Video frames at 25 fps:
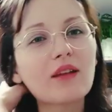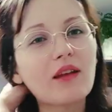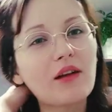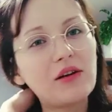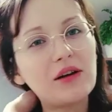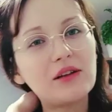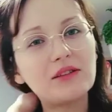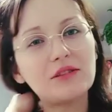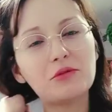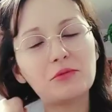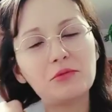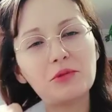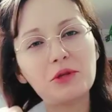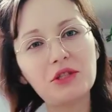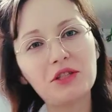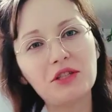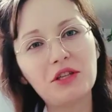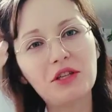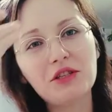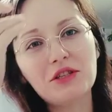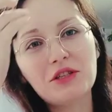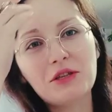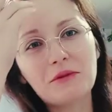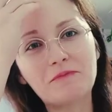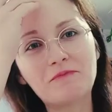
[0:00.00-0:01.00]
Она вообще,
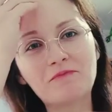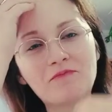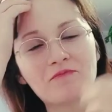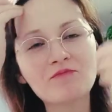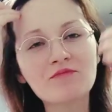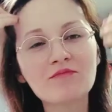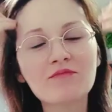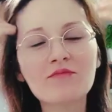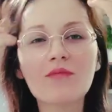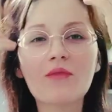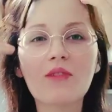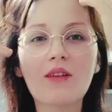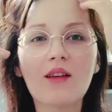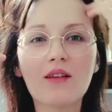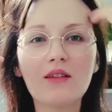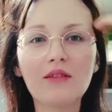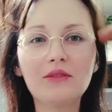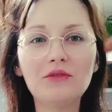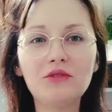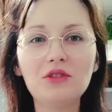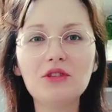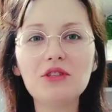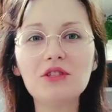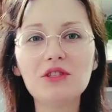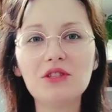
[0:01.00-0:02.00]
знаете,
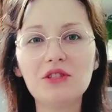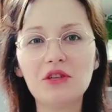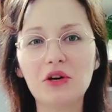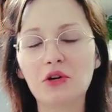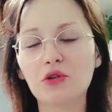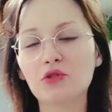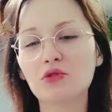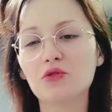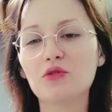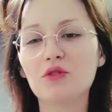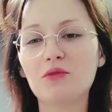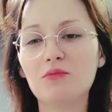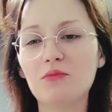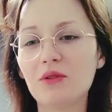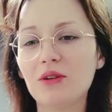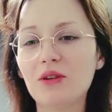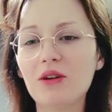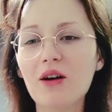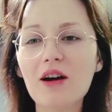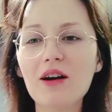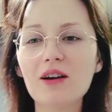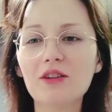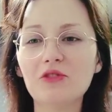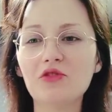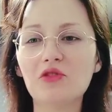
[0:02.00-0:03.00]
не из тех, кто
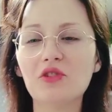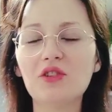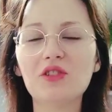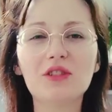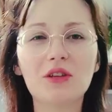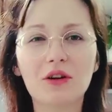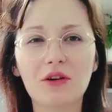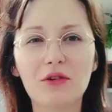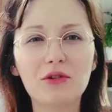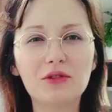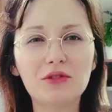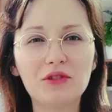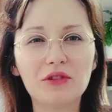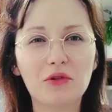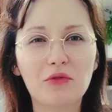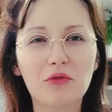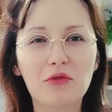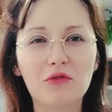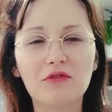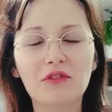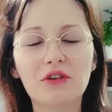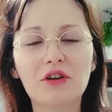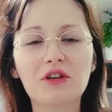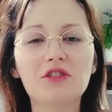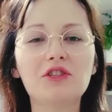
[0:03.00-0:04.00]
сбегает. Есть такое,
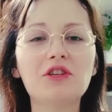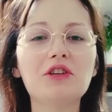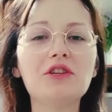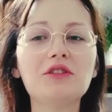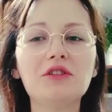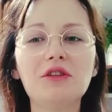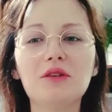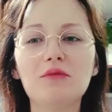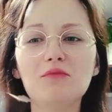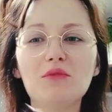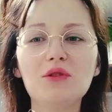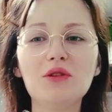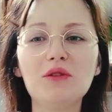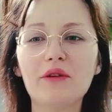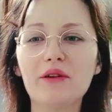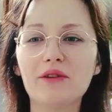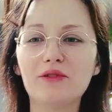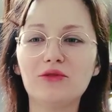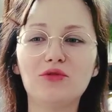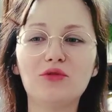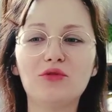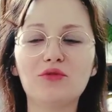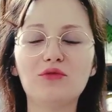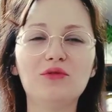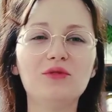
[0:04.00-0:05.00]
такое выражение «меня
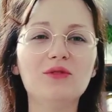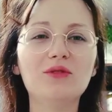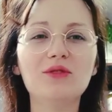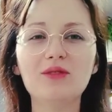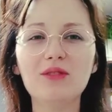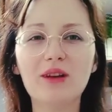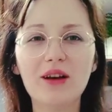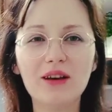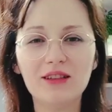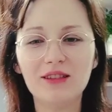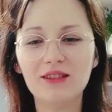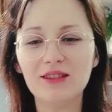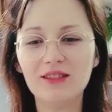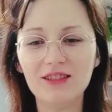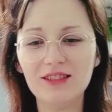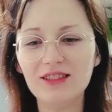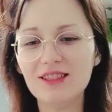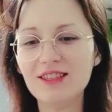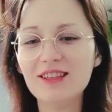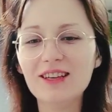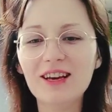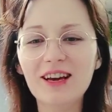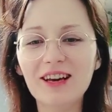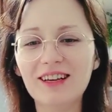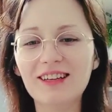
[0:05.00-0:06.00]
трудно
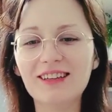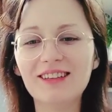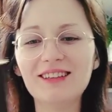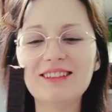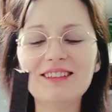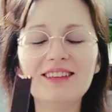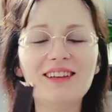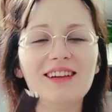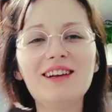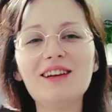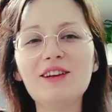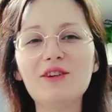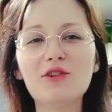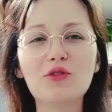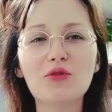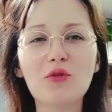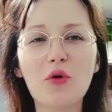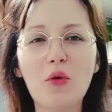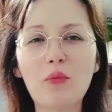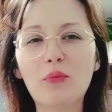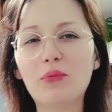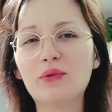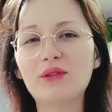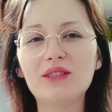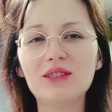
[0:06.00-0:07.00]
найти и
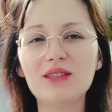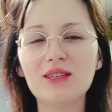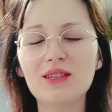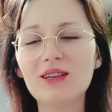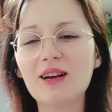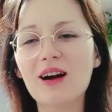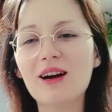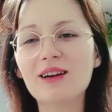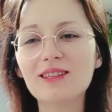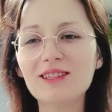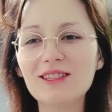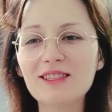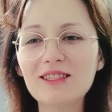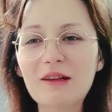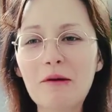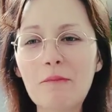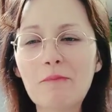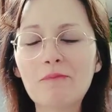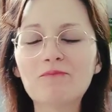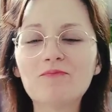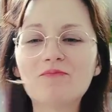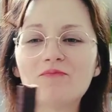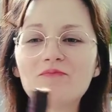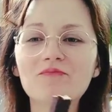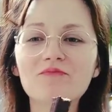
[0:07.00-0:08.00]
легко потерять».
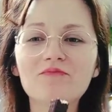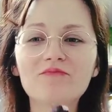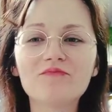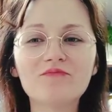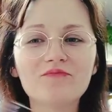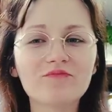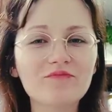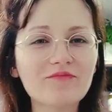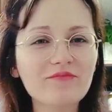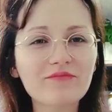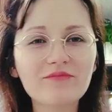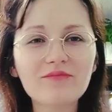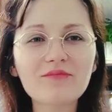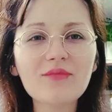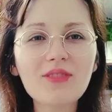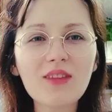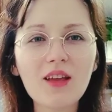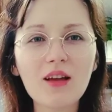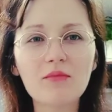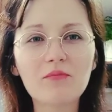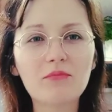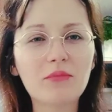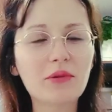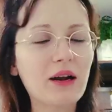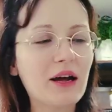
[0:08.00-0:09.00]

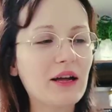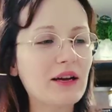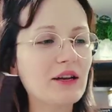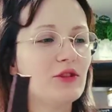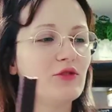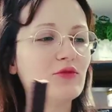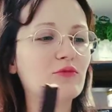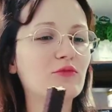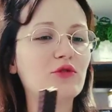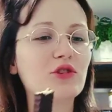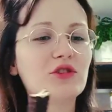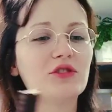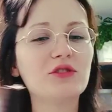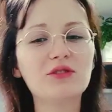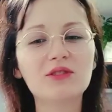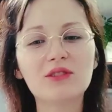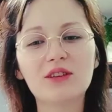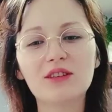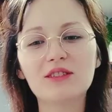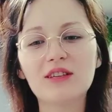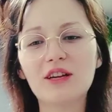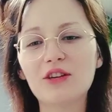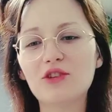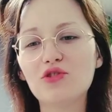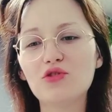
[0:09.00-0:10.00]
Про Арину можно
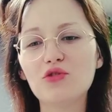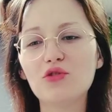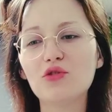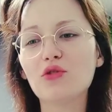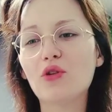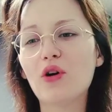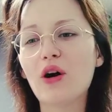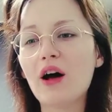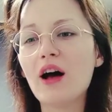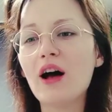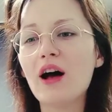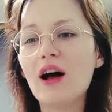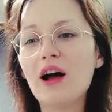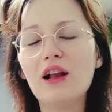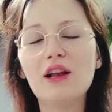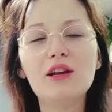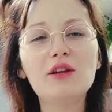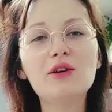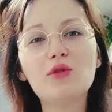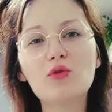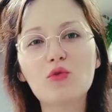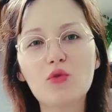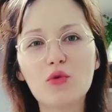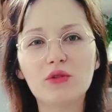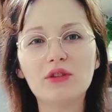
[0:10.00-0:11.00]
сказать, что ее
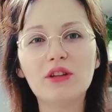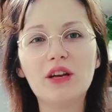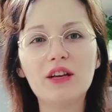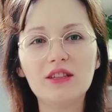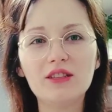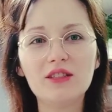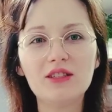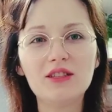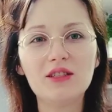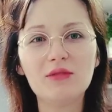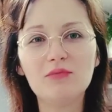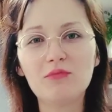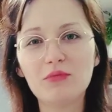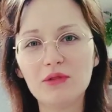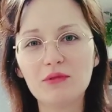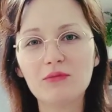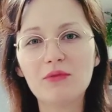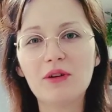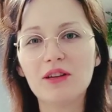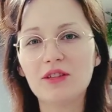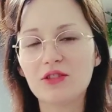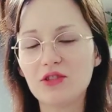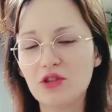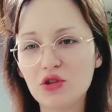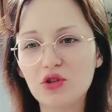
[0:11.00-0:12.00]
легко найти,
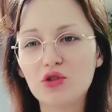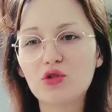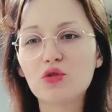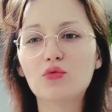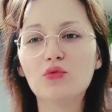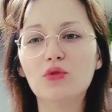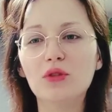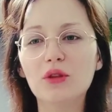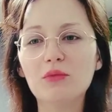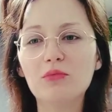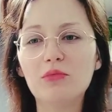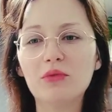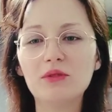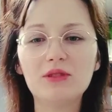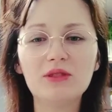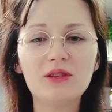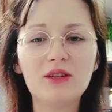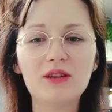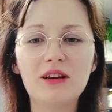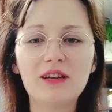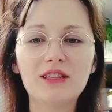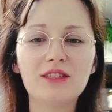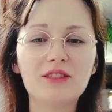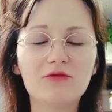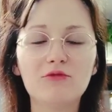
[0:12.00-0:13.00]
понимаете, и трудно
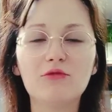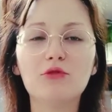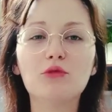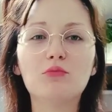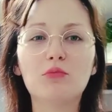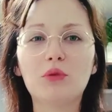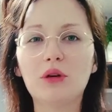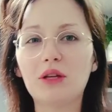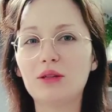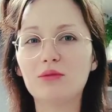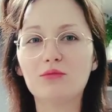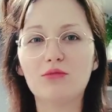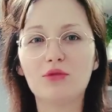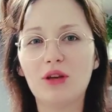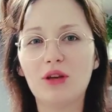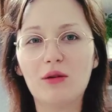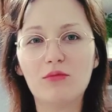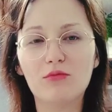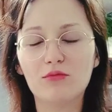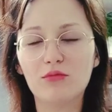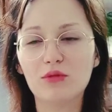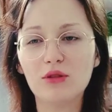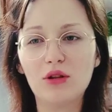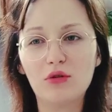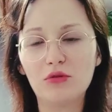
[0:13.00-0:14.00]
потерять. Вот поэтому
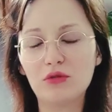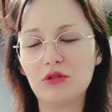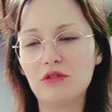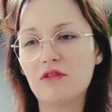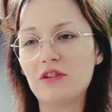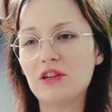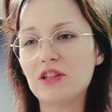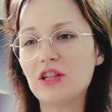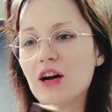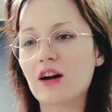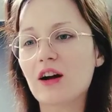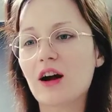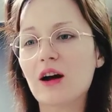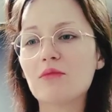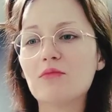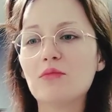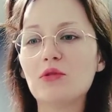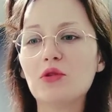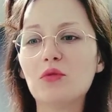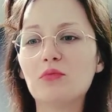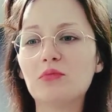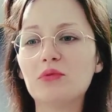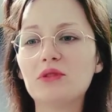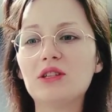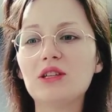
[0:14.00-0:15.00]
была удивлена, как мы
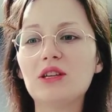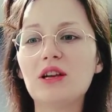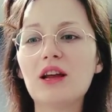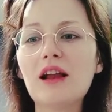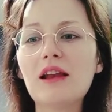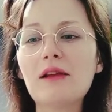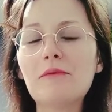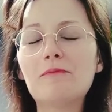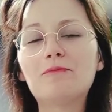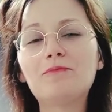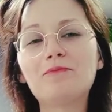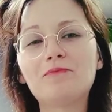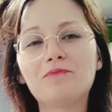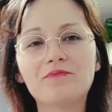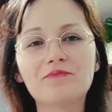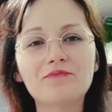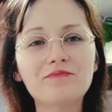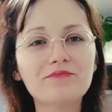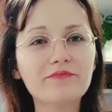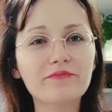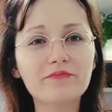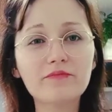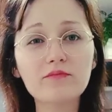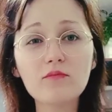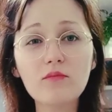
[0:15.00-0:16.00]
ее потеряли.
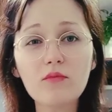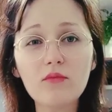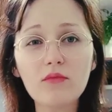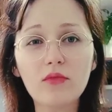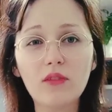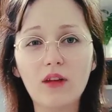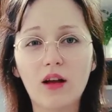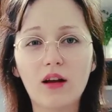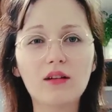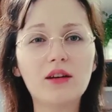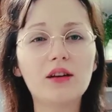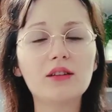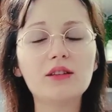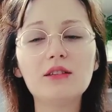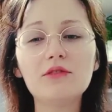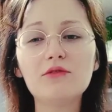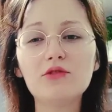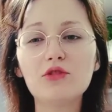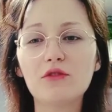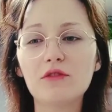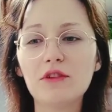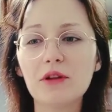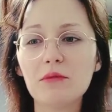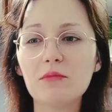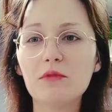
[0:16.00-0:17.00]
Коты
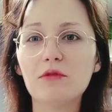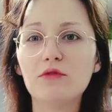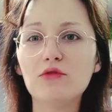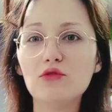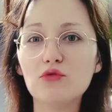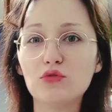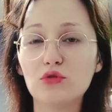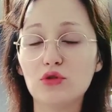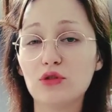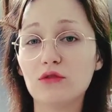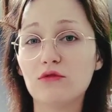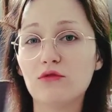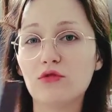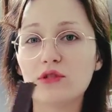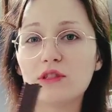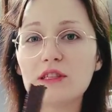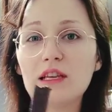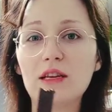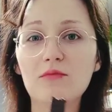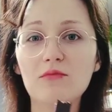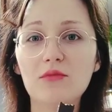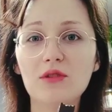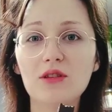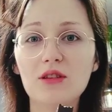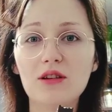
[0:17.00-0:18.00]
все время вьются
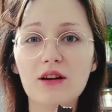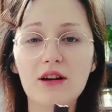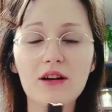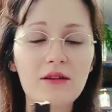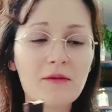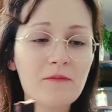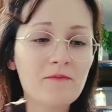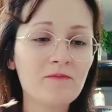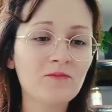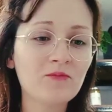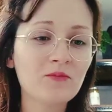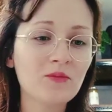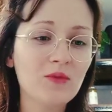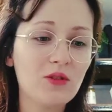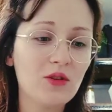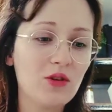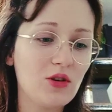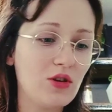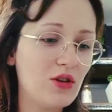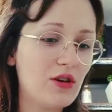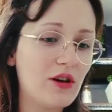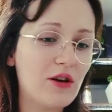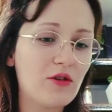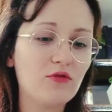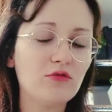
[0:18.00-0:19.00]
возле меня –
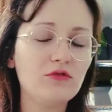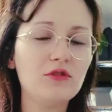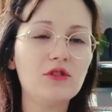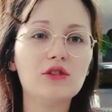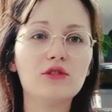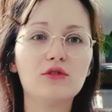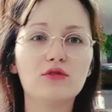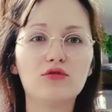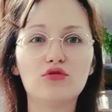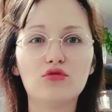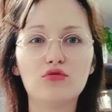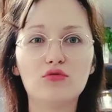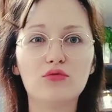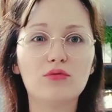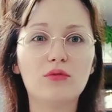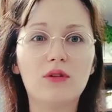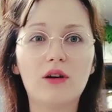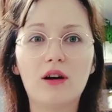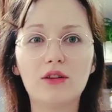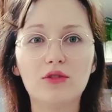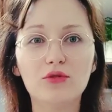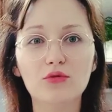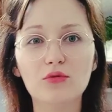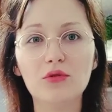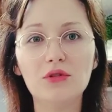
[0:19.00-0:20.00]
и я увидела, что
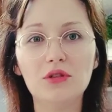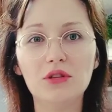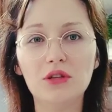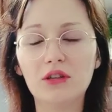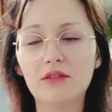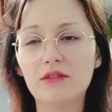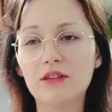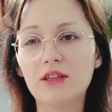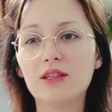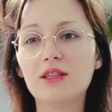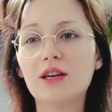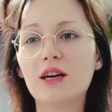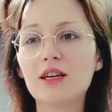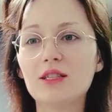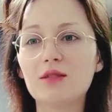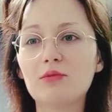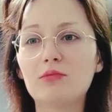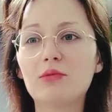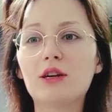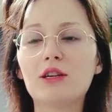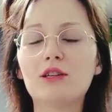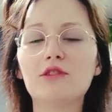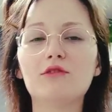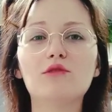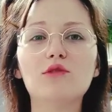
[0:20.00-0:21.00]
одной не хватает,
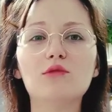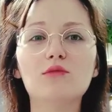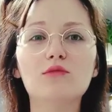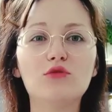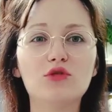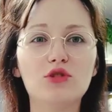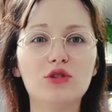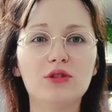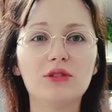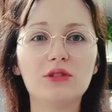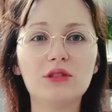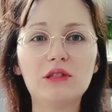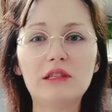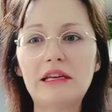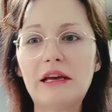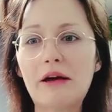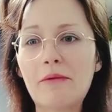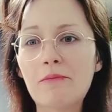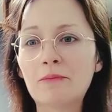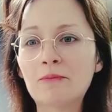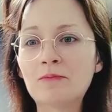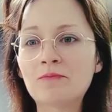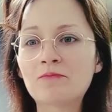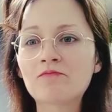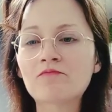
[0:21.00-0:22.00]
спрашиваю мужа,
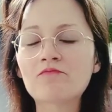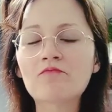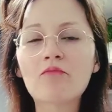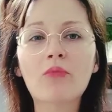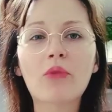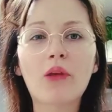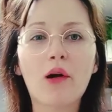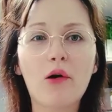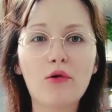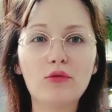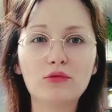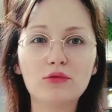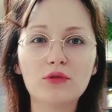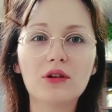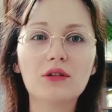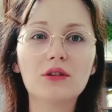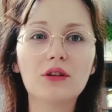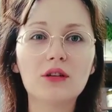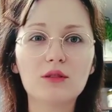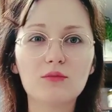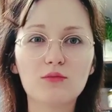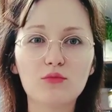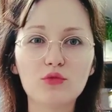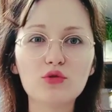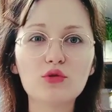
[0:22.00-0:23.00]
где. Он как
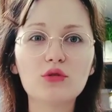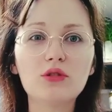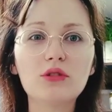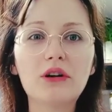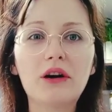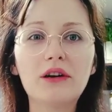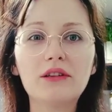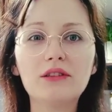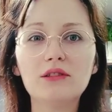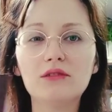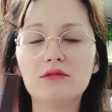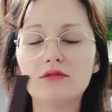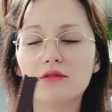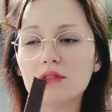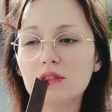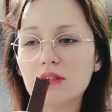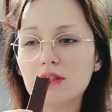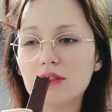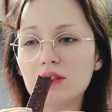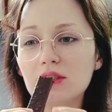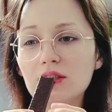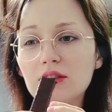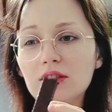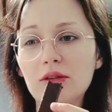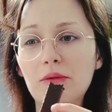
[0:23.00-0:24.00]
раз мусор ходил
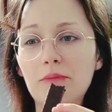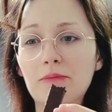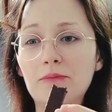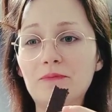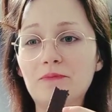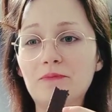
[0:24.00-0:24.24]
выносить.